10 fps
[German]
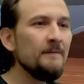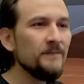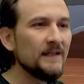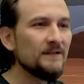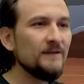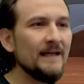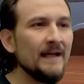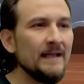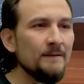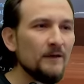dass wir
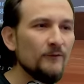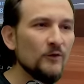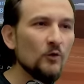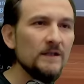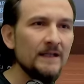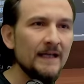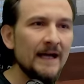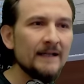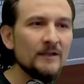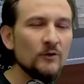da eben auf Grundnähe
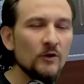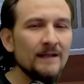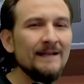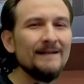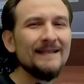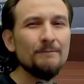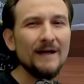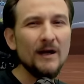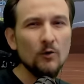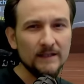angeln können, dann
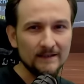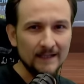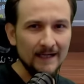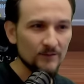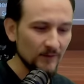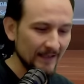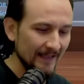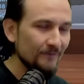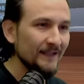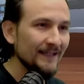braucht das also
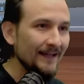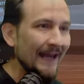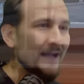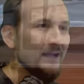ewig lang.